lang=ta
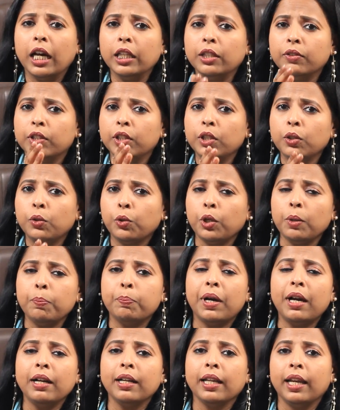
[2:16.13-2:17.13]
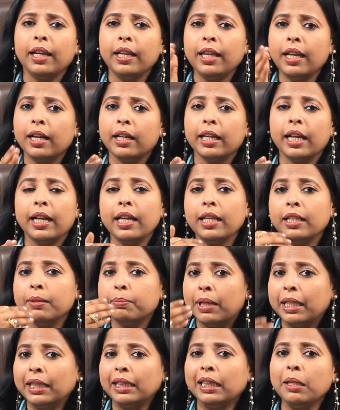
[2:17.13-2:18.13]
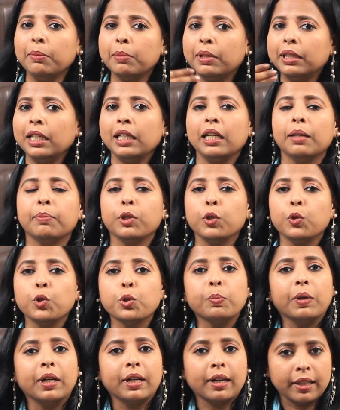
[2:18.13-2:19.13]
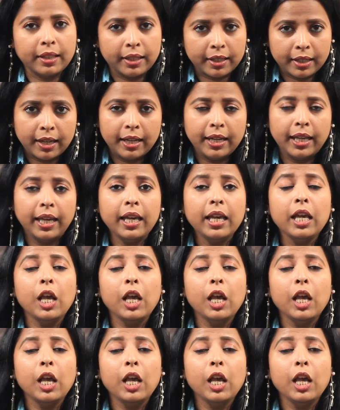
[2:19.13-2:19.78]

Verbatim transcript: அது வந்து குறிப்பாக நிறைய ஏன்னா இது மந்த்லி மந்த்லி நம்ம யூஸ் பண்ணுறதுனால